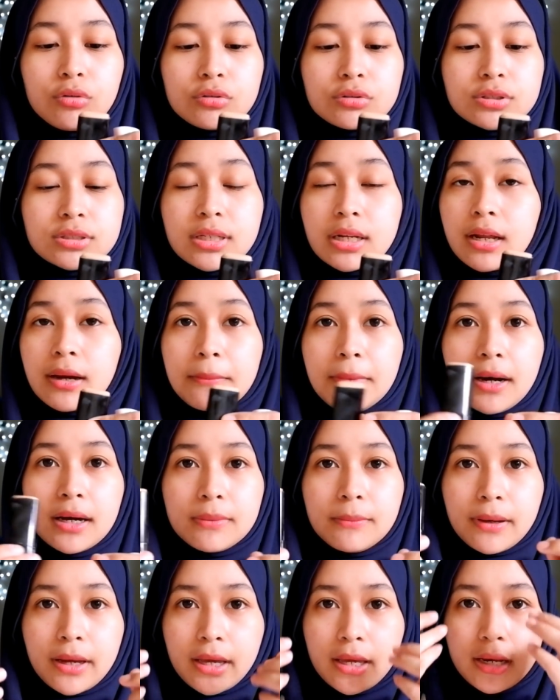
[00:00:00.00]
seneng banget
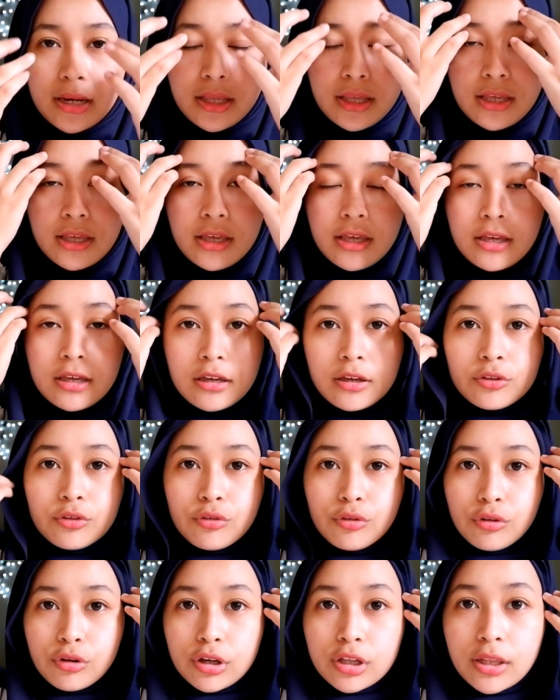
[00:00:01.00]
pakai ini
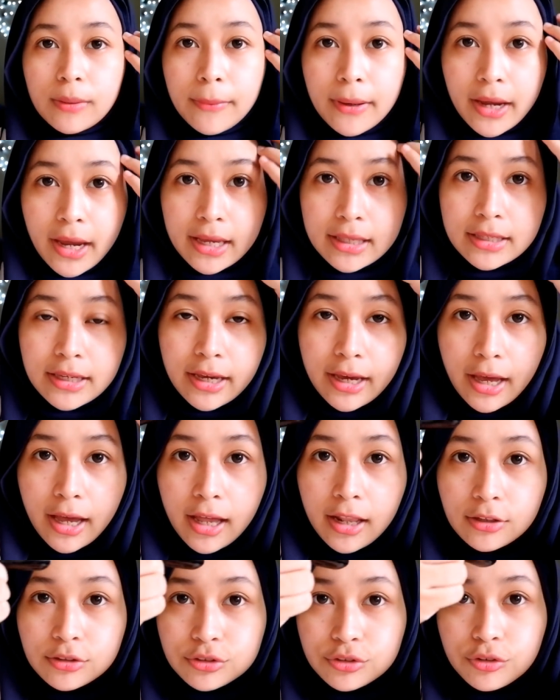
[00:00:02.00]
kita pakai aja ya
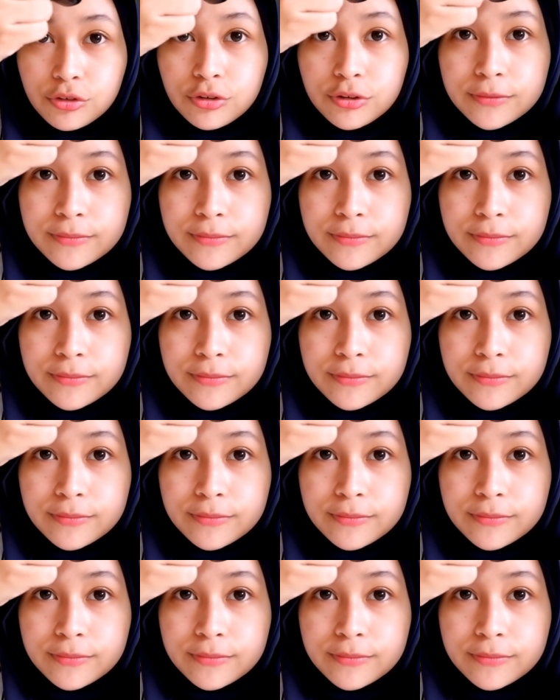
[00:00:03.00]
langsung